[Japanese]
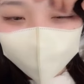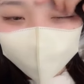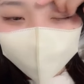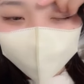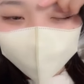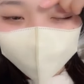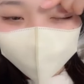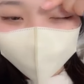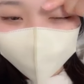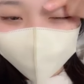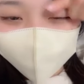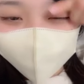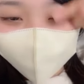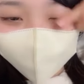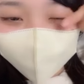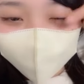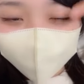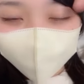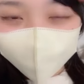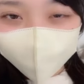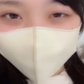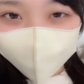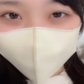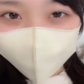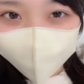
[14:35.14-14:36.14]
うううん
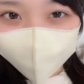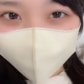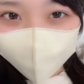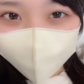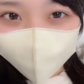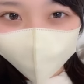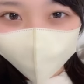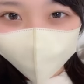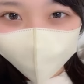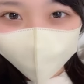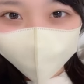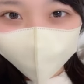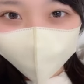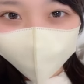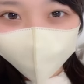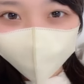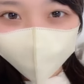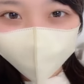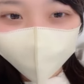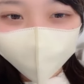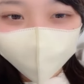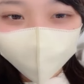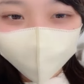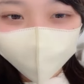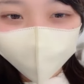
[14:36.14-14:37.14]
んん
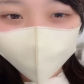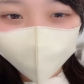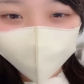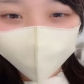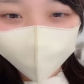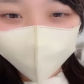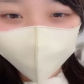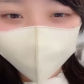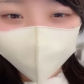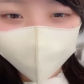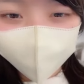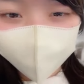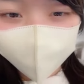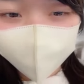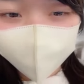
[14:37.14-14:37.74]
んん